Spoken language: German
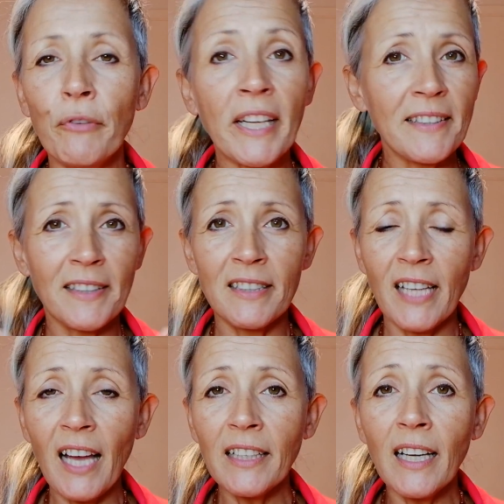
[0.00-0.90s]
Wer das
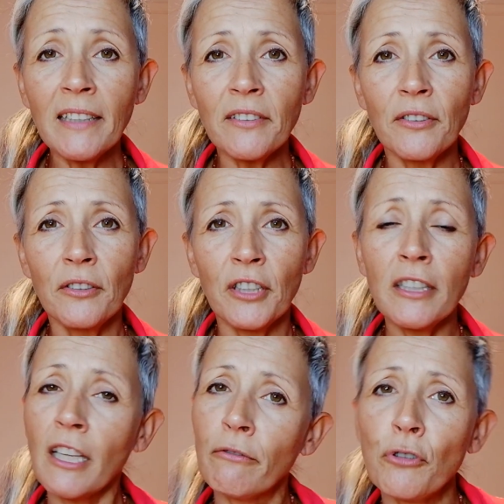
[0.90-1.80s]
getan hat, den
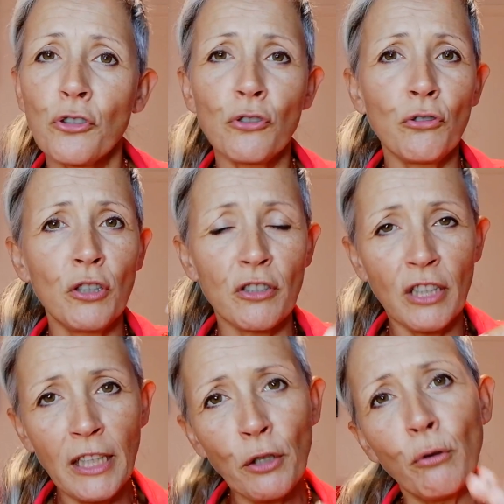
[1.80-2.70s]
erwischen diese
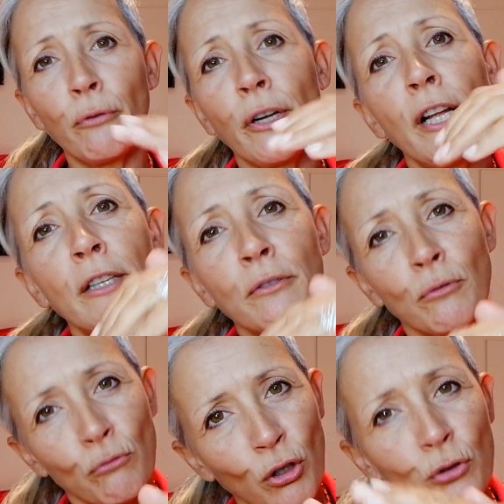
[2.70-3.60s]
Ego-Wellen
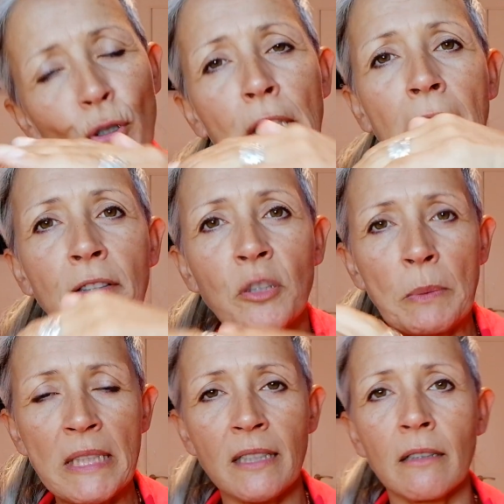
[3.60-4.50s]
nur so ein kleines
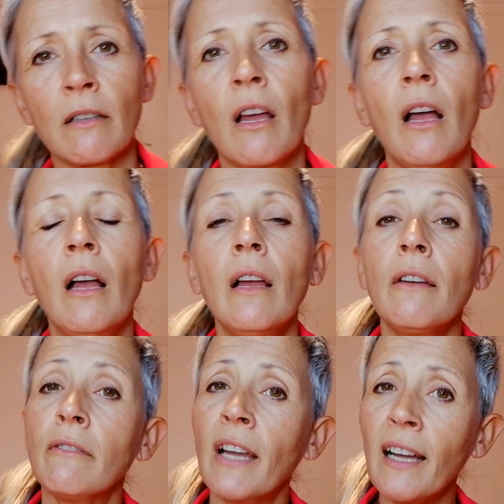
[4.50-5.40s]
bisschen.
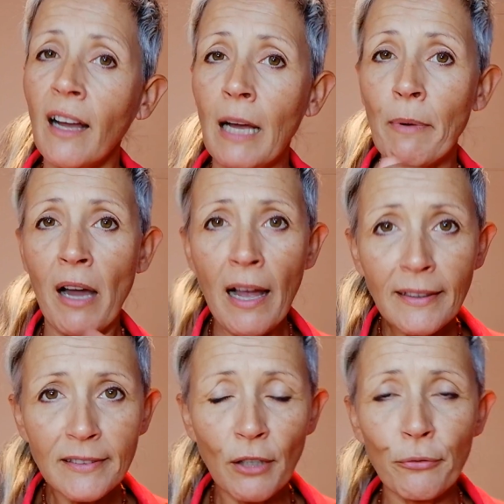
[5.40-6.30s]
Wer aber
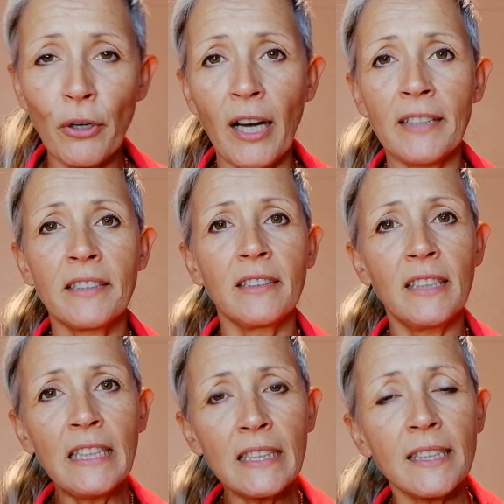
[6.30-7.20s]
Angst davor hat,
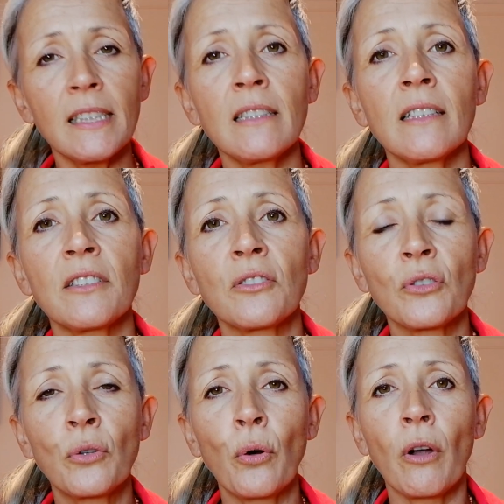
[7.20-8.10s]
in das Innerste
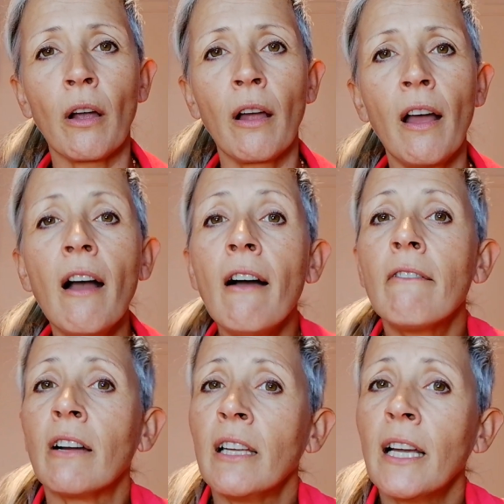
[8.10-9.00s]
zu gucken,
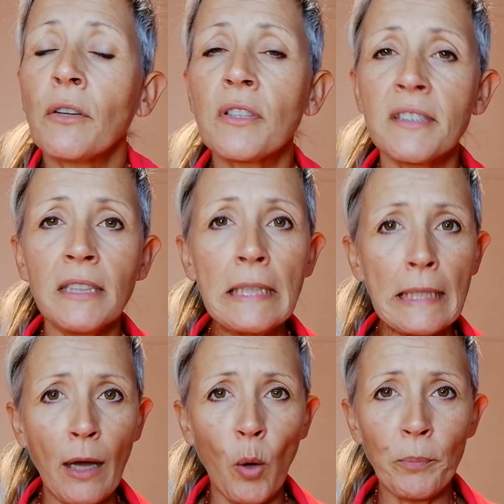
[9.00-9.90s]
weil er oder sie
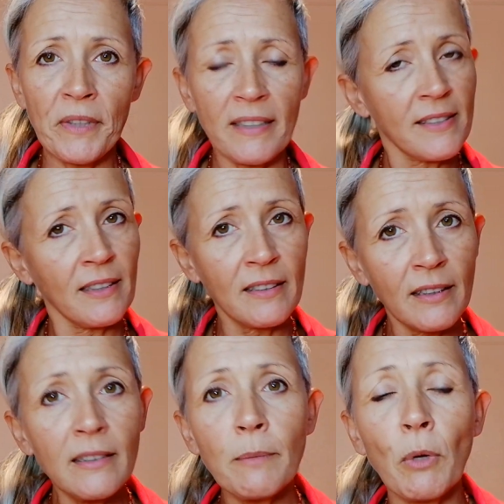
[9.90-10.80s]
glaubt, dass da
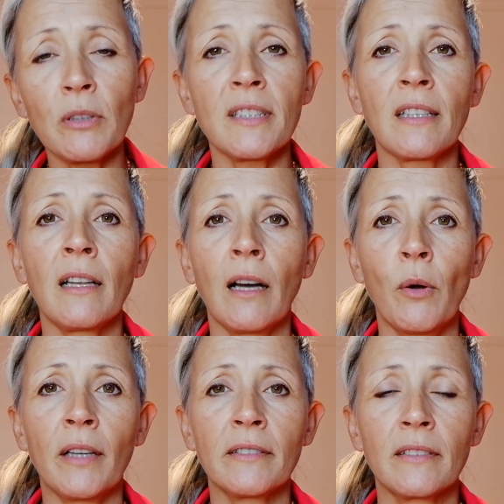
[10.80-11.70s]
drin die Monster
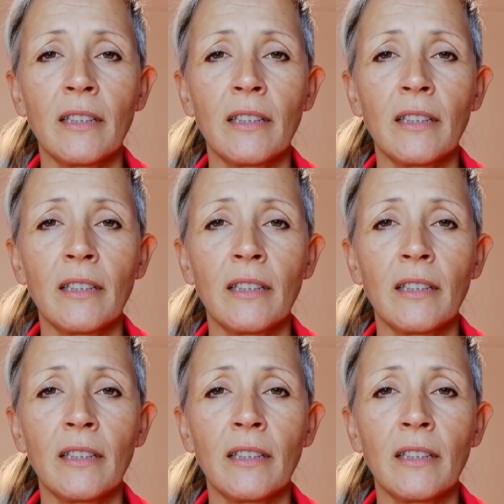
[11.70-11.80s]
lauern,